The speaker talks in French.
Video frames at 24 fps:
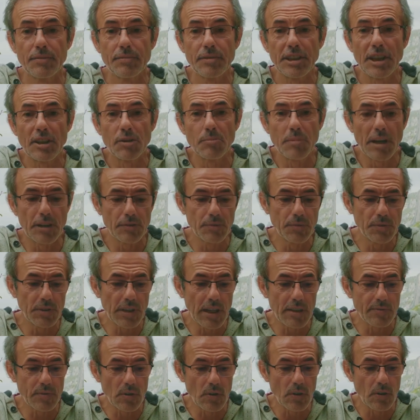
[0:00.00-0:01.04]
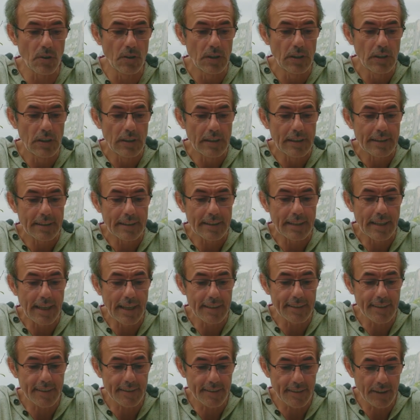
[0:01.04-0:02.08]
Finalement, nous avons,
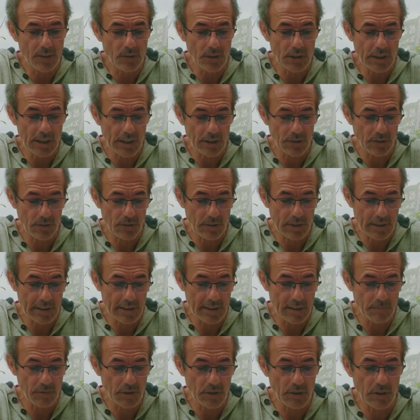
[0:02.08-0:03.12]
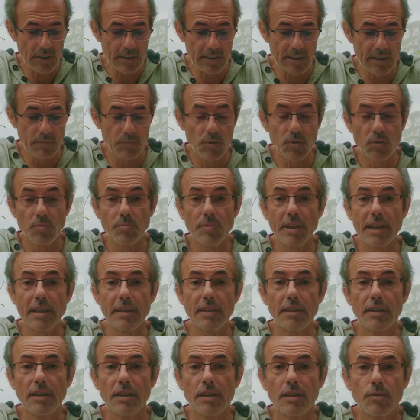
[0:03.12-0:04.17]
grâce à ces recherches sur les âmes sœurs, les âmes
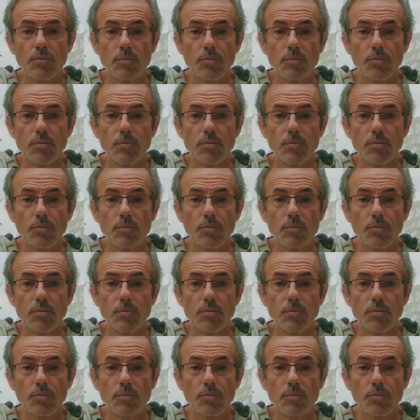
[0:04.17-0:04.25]
jumelles,